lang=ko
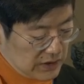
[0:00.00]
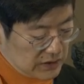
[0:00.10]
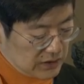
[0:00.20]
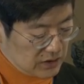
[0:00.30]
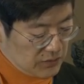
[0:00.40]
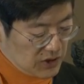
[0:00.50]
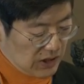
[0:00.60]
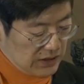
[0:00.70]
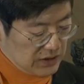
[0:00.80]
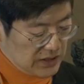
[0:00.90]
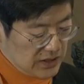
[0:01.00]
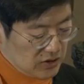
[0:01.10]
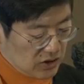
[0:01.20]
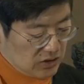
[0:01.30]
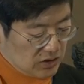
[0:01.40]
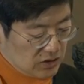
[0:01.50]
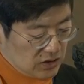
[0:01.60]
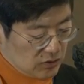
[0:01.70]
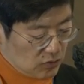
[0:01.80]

그김성환전